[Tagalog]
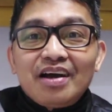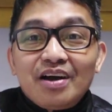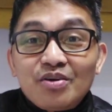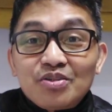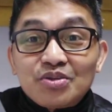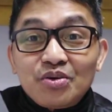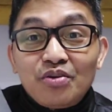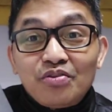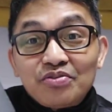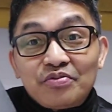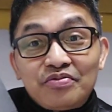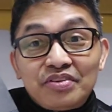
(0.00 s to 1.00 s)
gusto
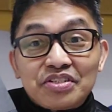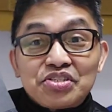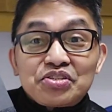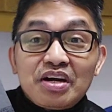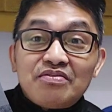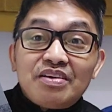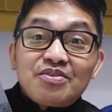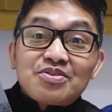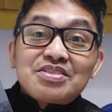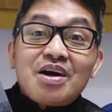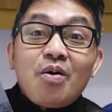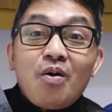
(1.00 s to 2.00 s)
kong first travel ko
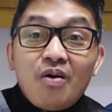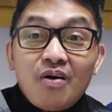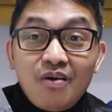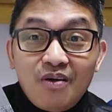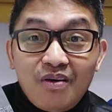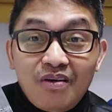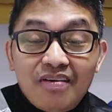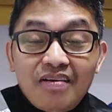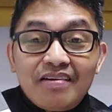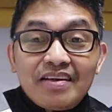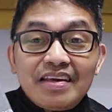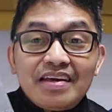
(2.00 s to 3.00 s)
sa Hong
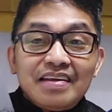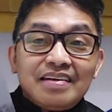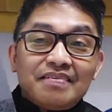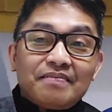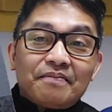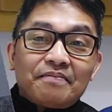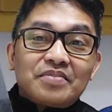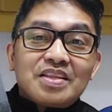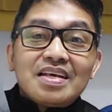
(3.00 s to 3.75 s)
Kong. Yan. Mm.